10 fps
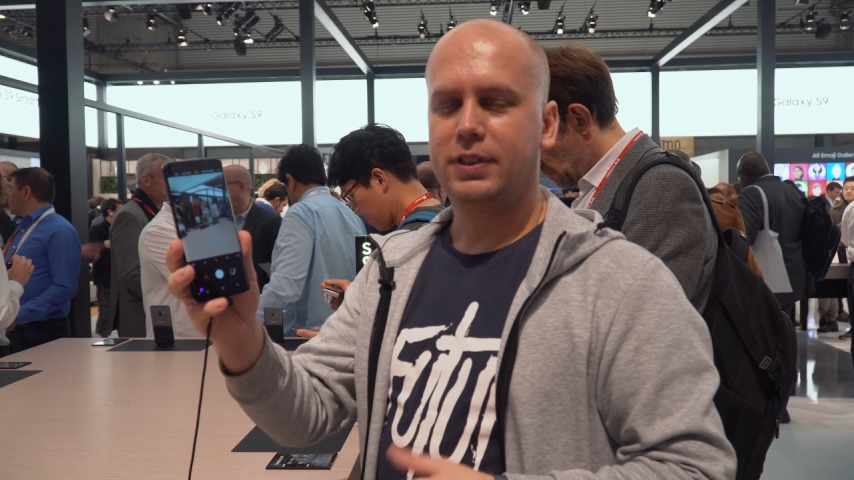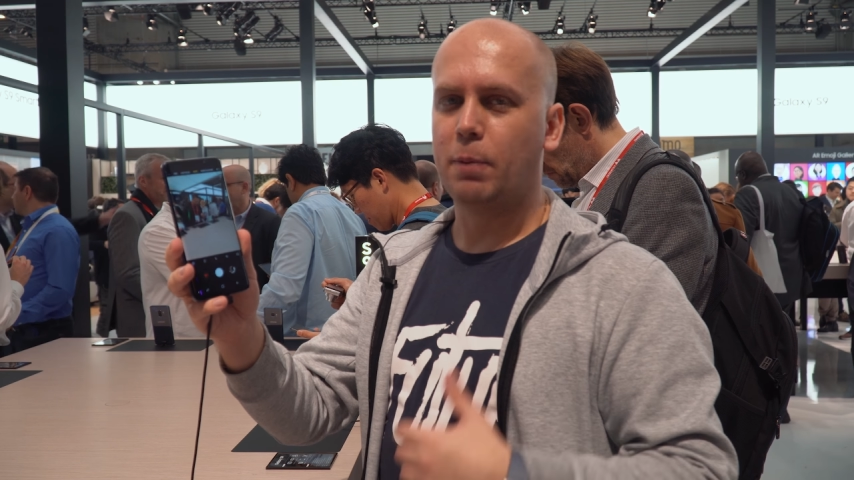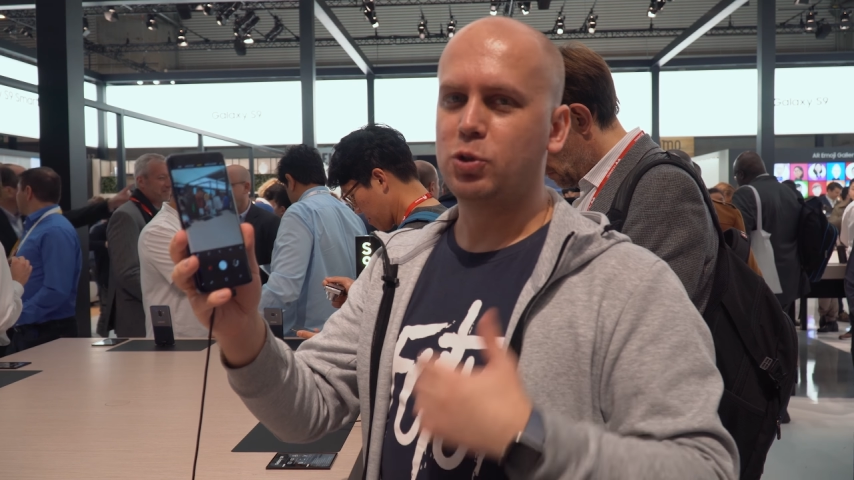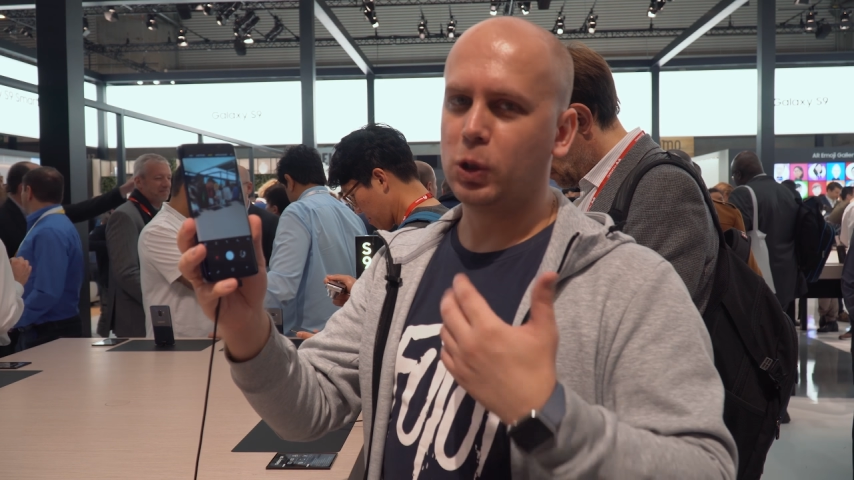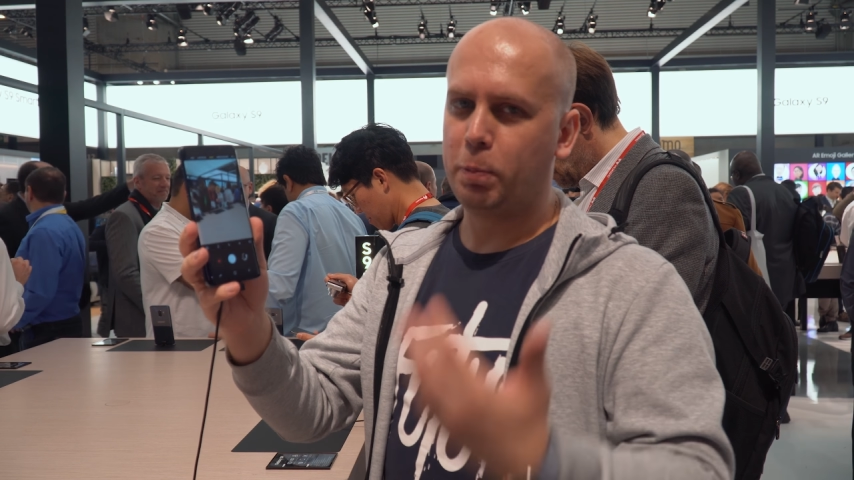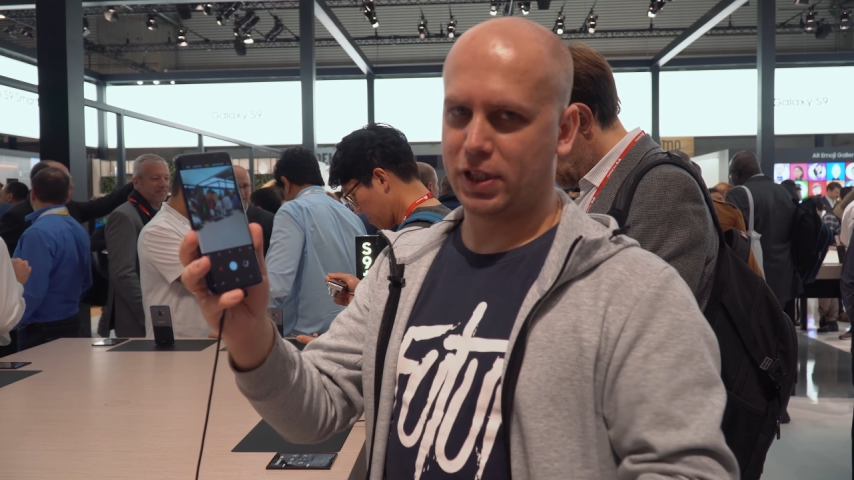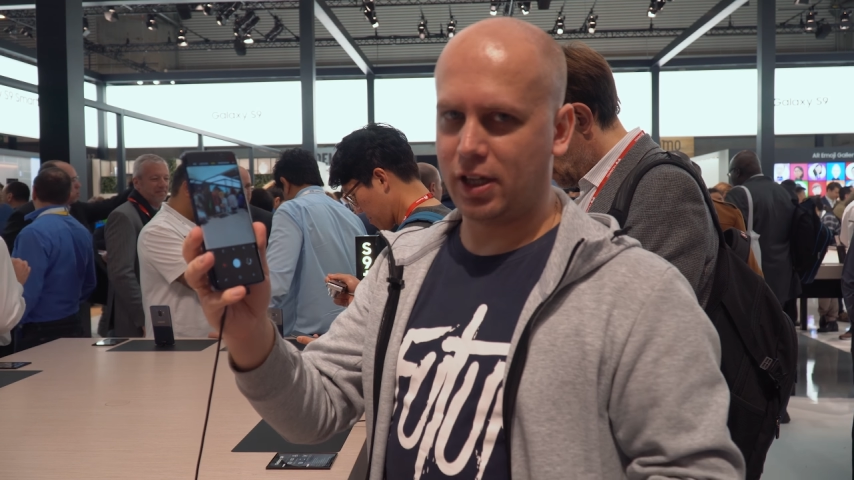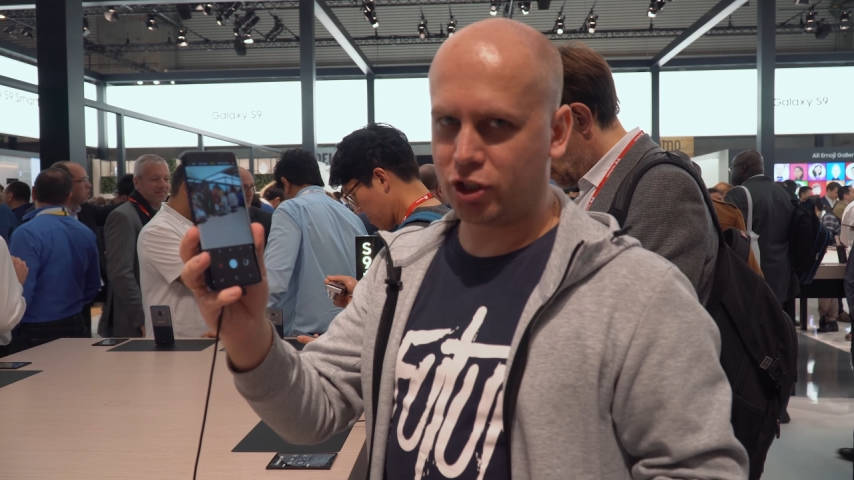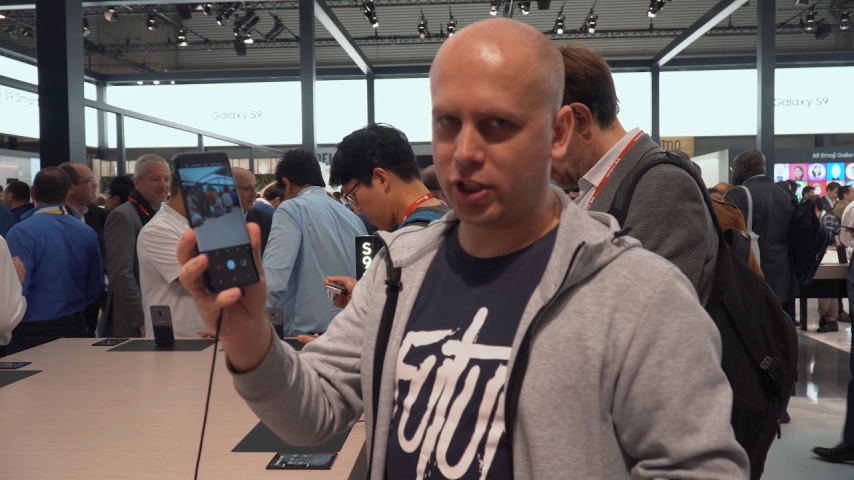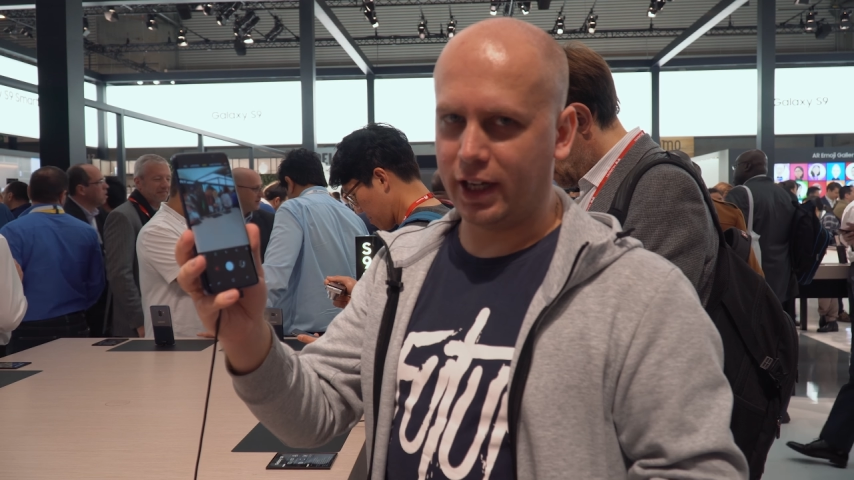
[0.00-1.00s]
Samsung
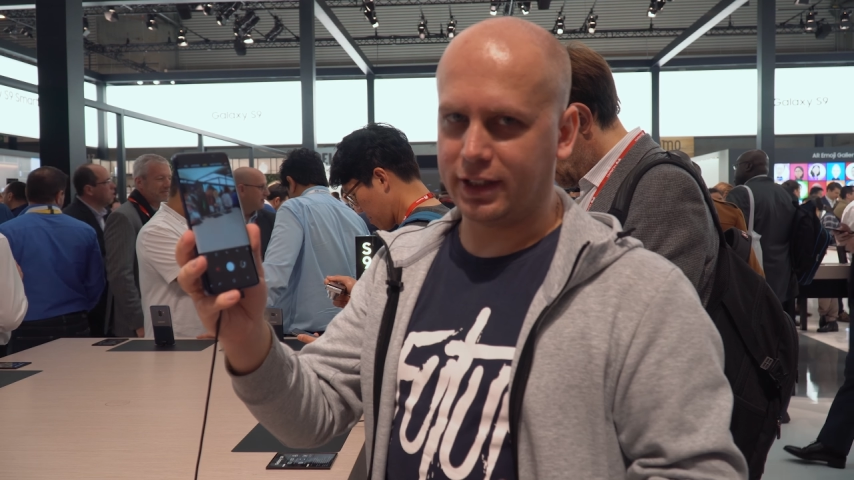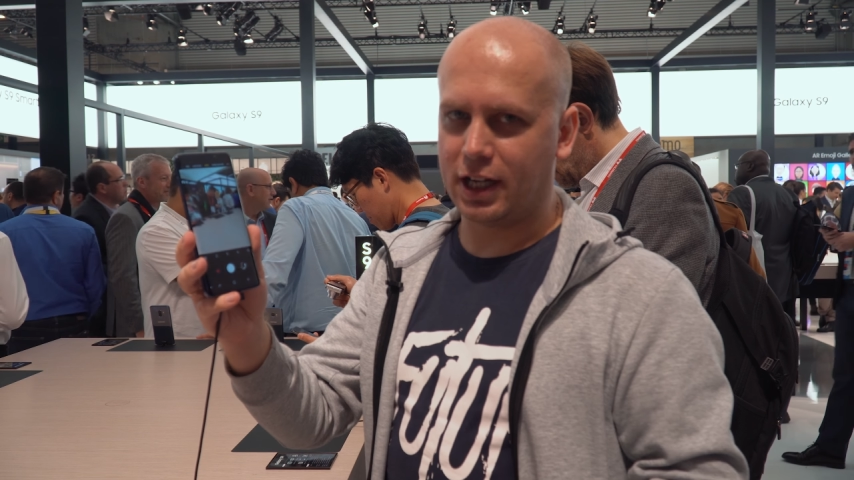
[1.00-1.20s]
продолжает